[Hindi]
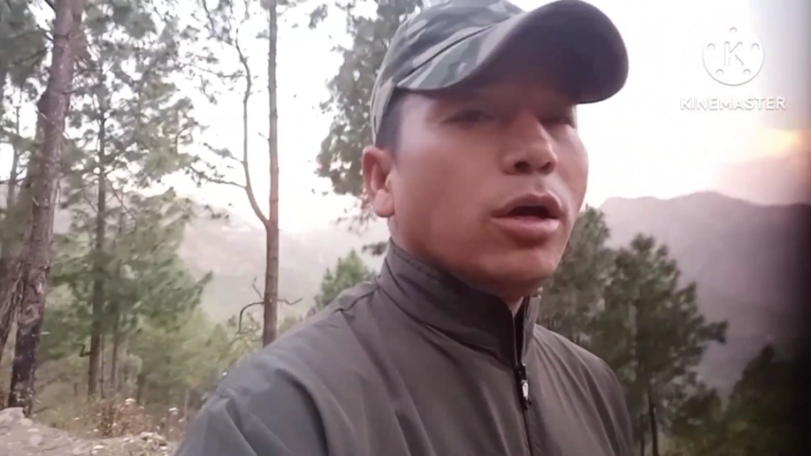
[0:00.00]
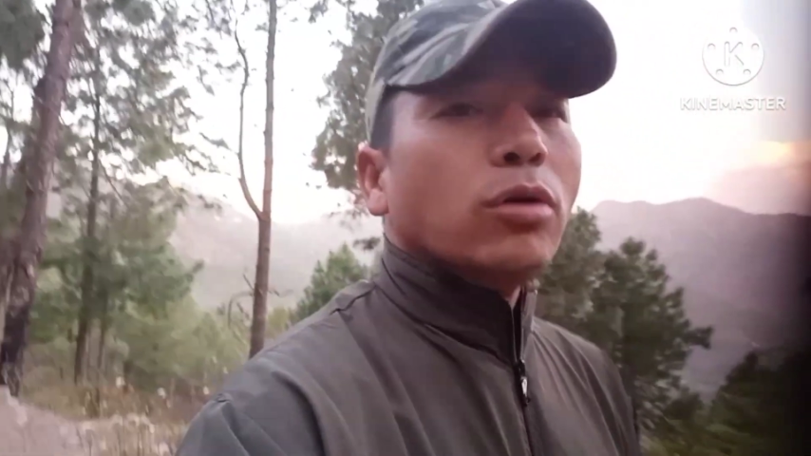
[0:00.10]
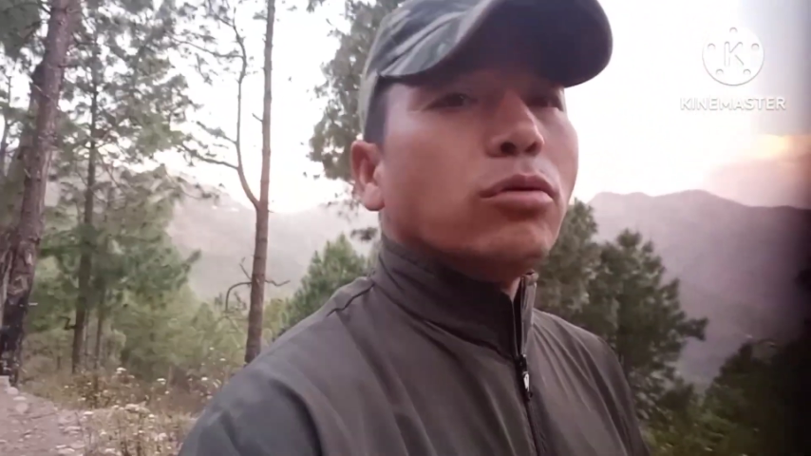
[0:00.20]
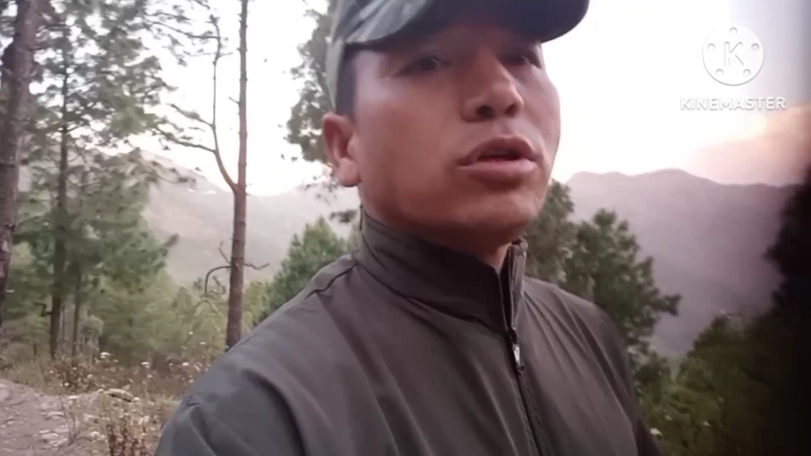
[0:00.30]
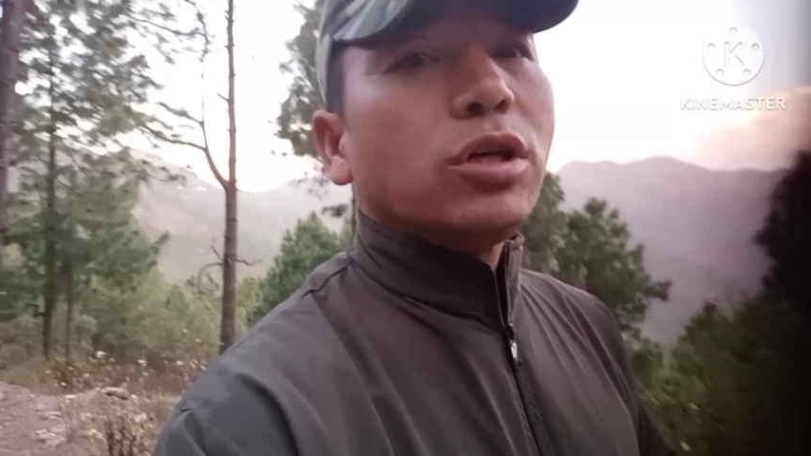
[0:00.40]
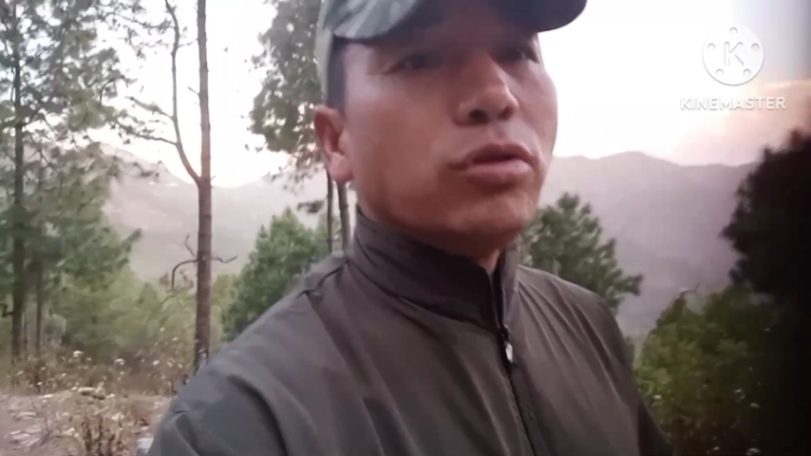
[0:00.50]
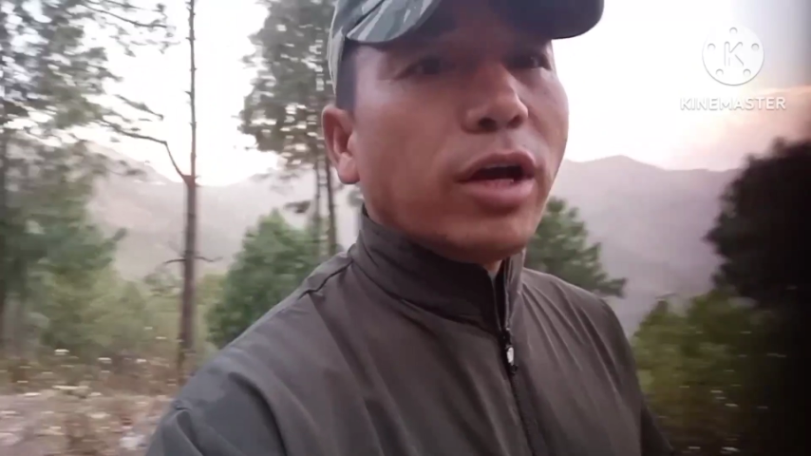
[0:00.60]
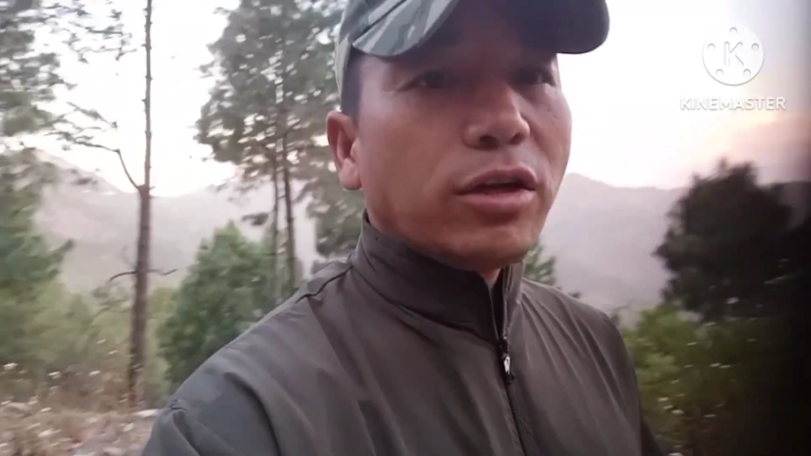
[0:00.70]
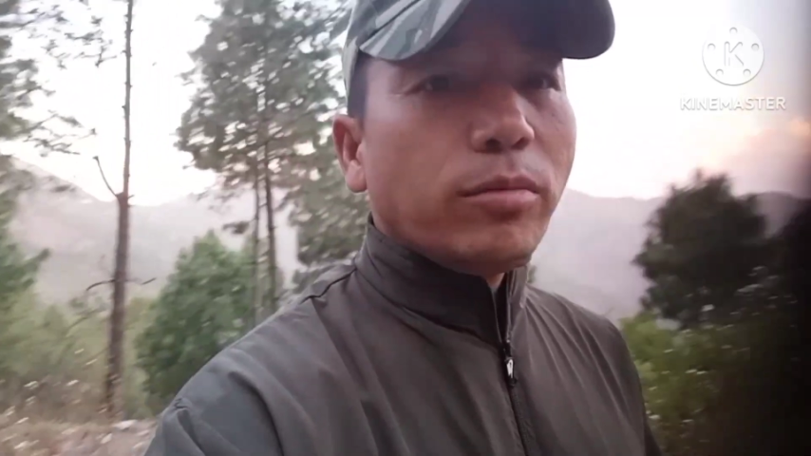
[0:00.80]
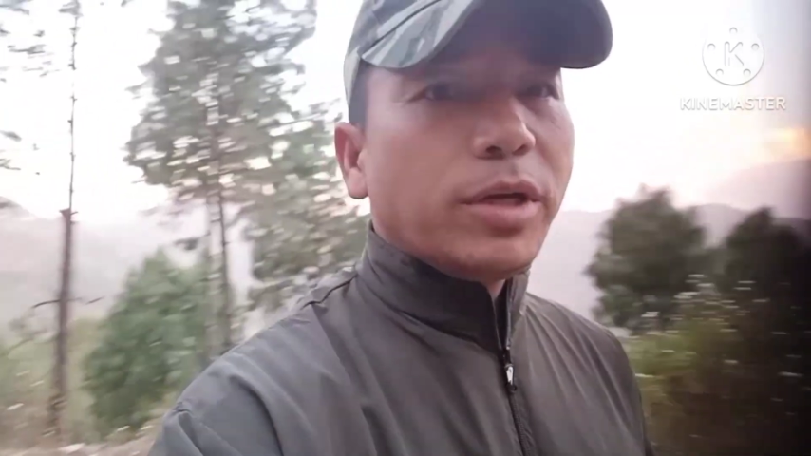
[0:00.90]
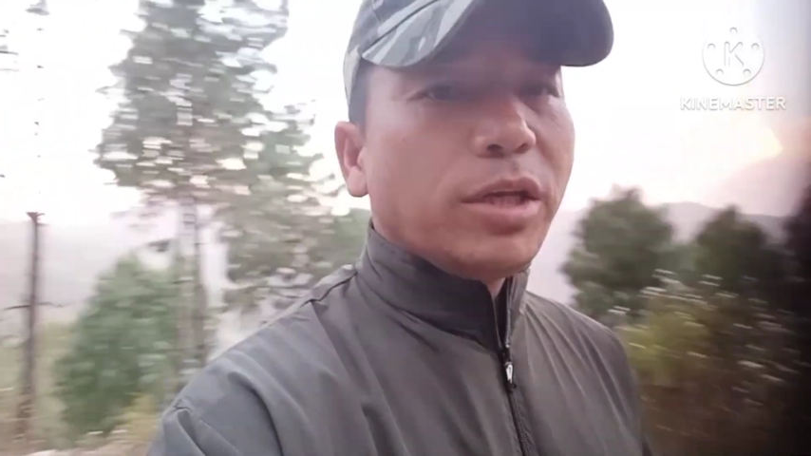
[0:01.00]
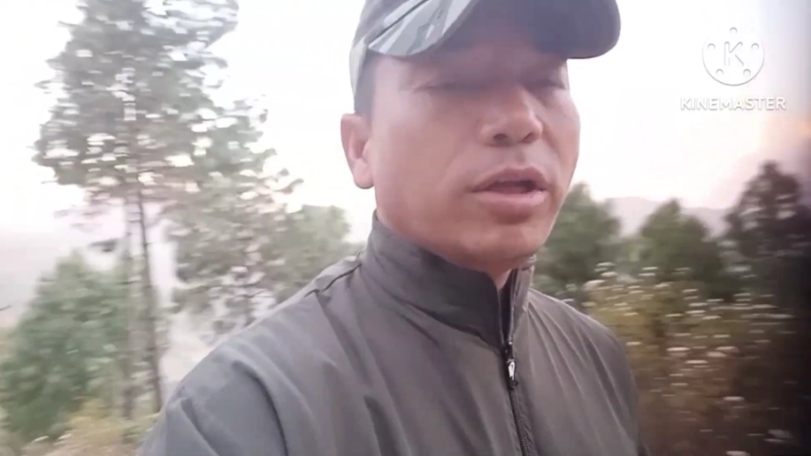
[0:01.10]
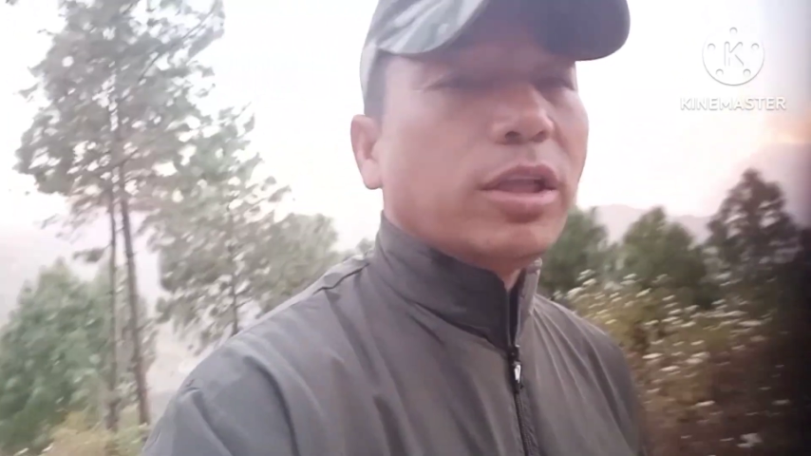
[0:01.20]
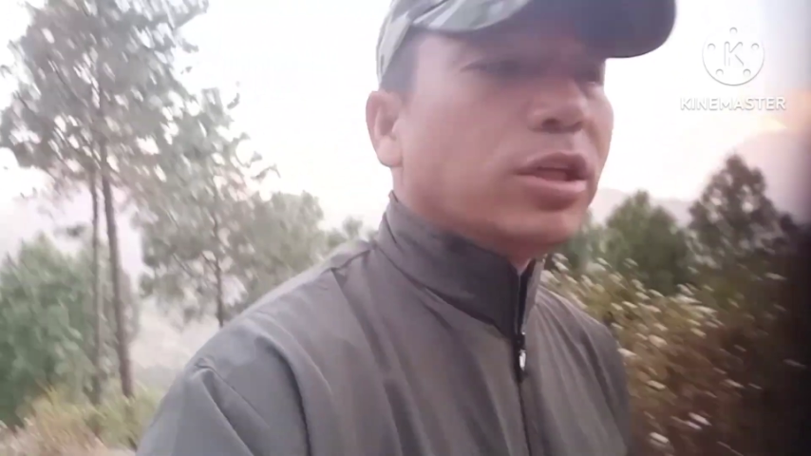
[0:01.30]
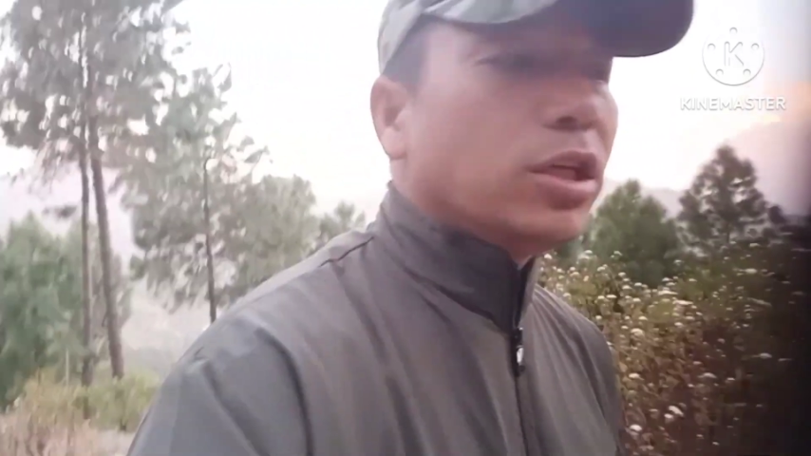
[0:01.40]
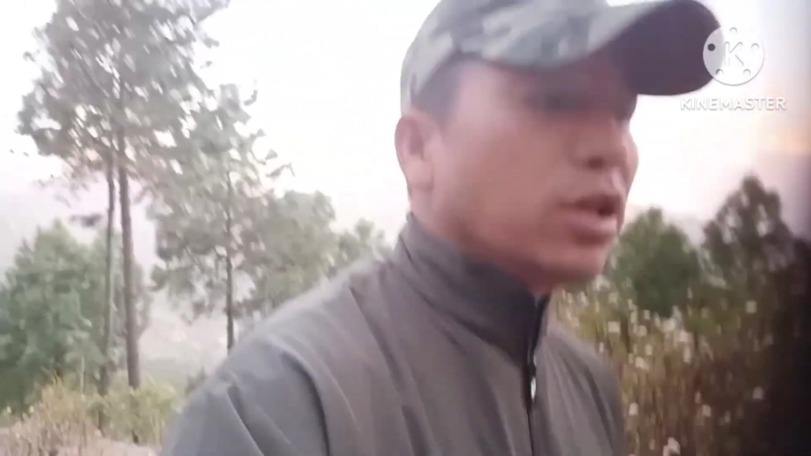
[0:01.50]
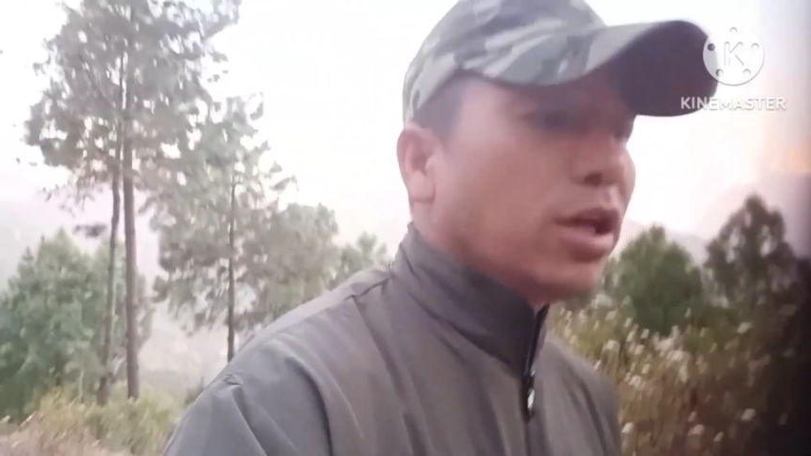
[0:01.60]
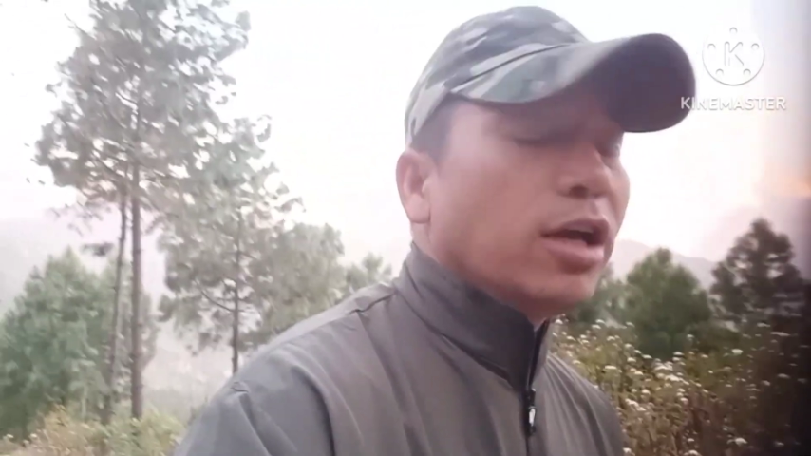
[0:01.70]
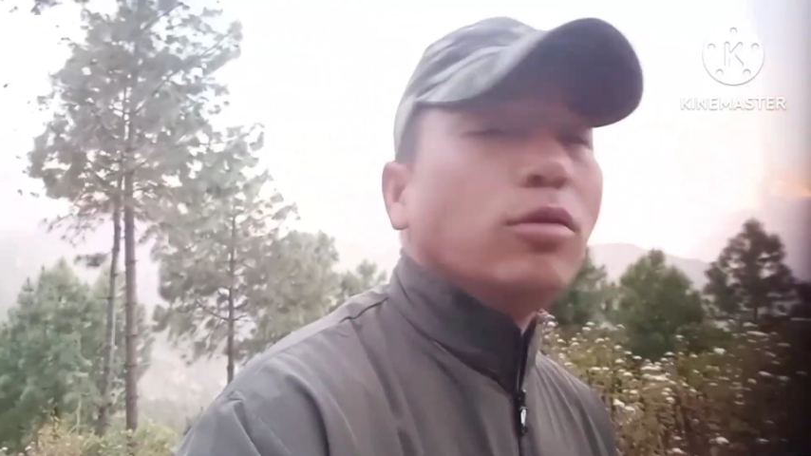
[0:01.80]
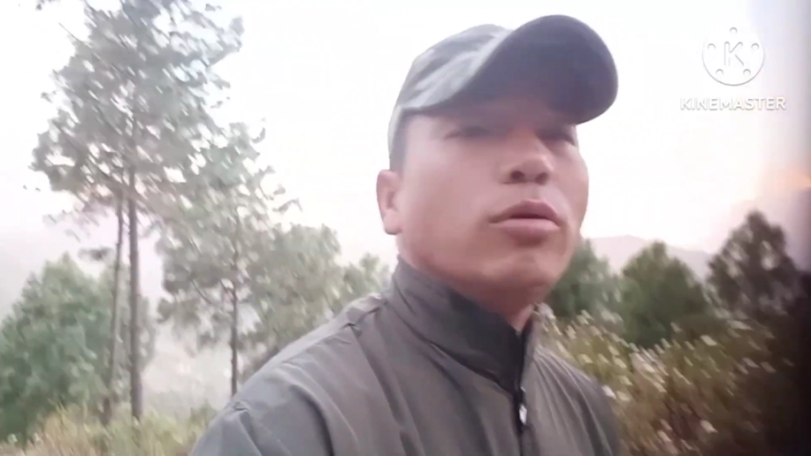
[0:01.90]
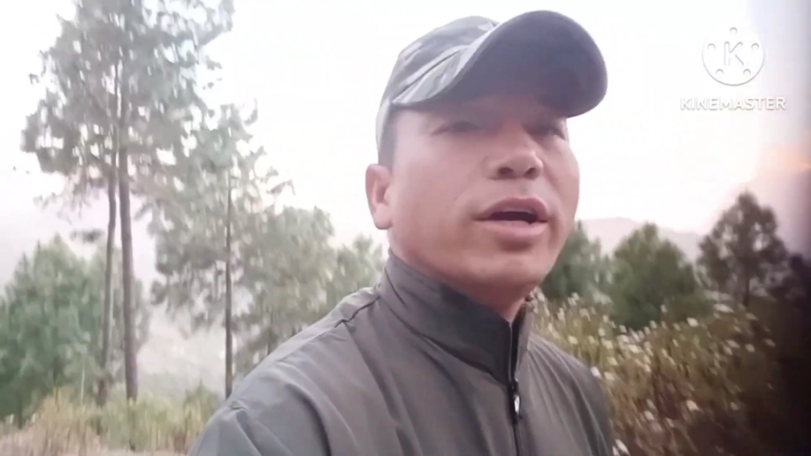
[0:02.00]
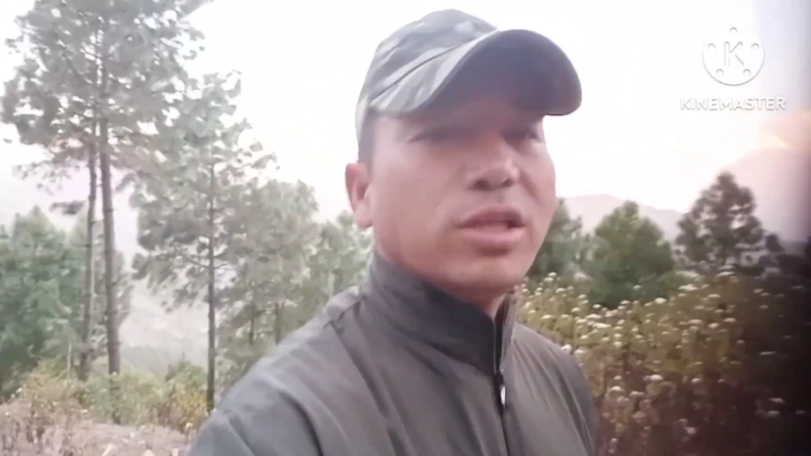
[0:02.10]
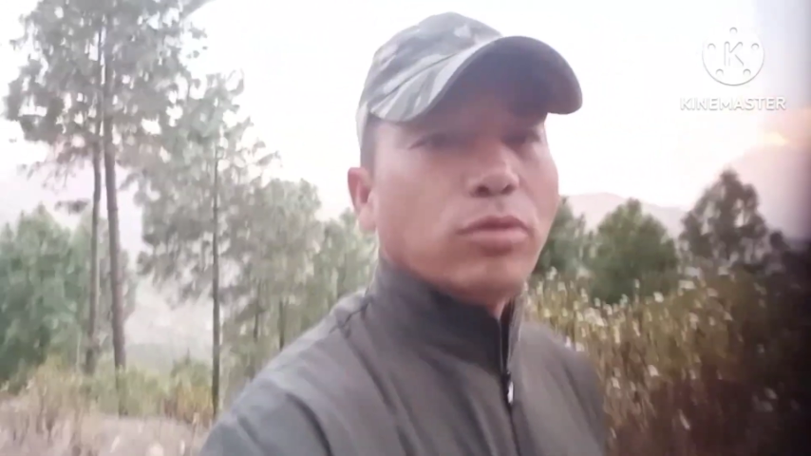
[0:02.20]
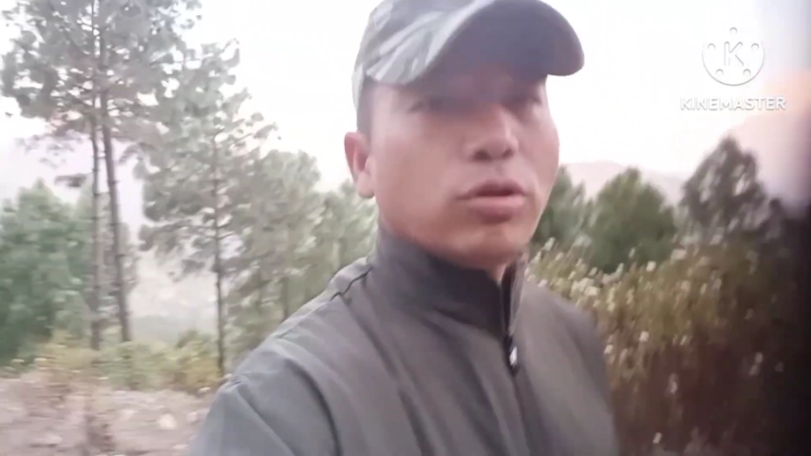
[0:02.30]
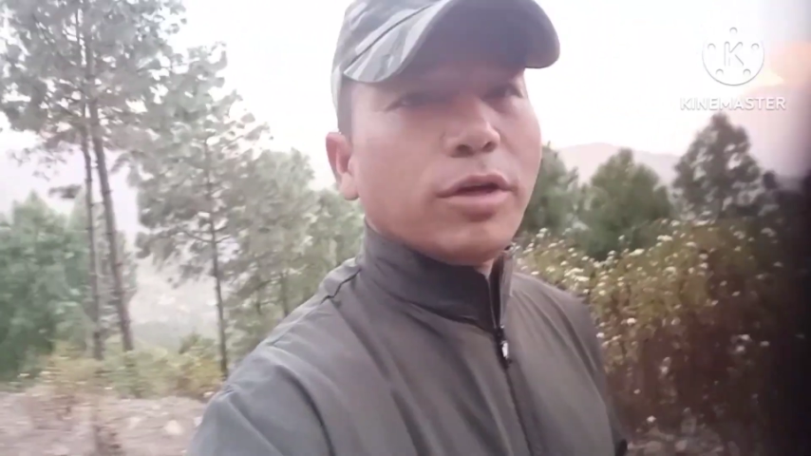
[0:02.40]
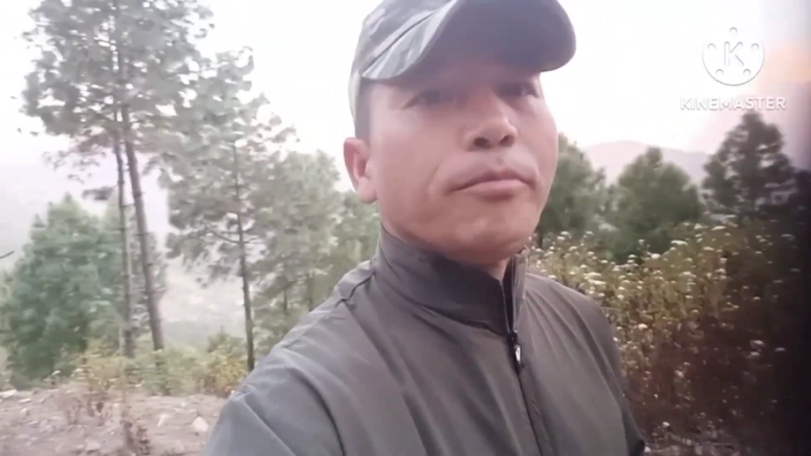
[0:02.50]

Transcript: खुद की जो एक्टिविटी रहती है जैसे कई लोग ऐसे होते हैं